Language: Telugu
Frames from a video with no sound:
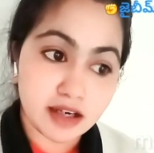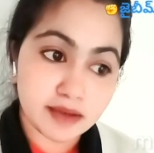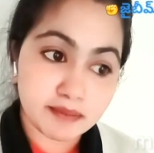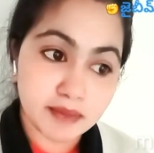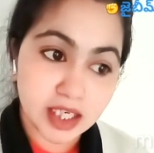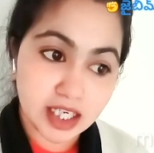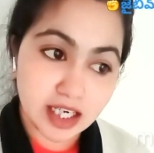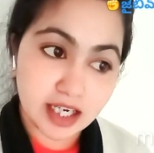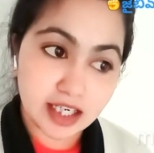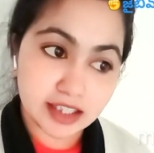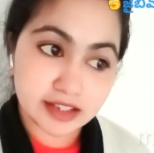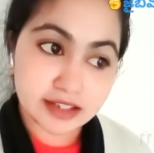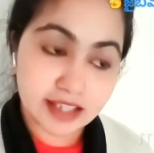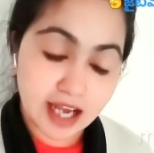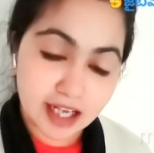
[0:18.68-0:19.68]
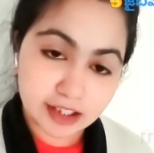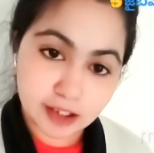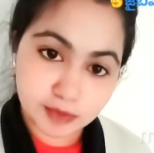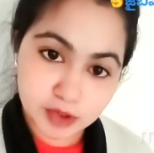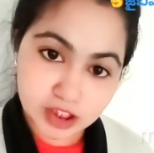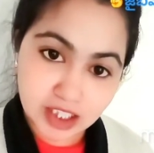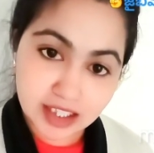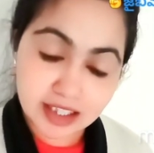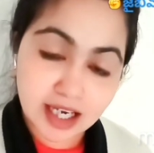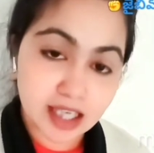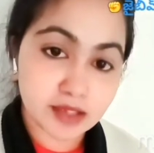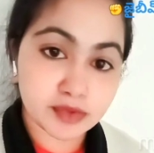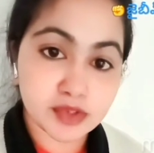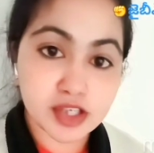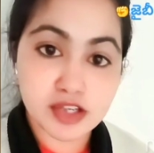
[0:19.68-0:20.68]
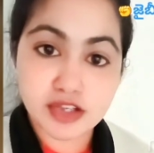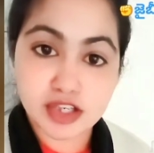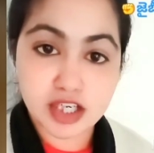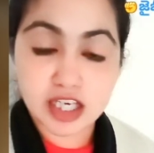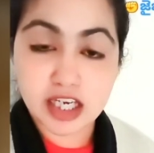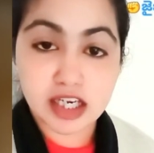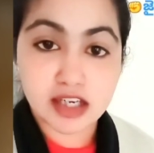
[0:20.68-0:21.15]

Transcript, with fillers: మన తాత ముద్దల కాలం నుంచి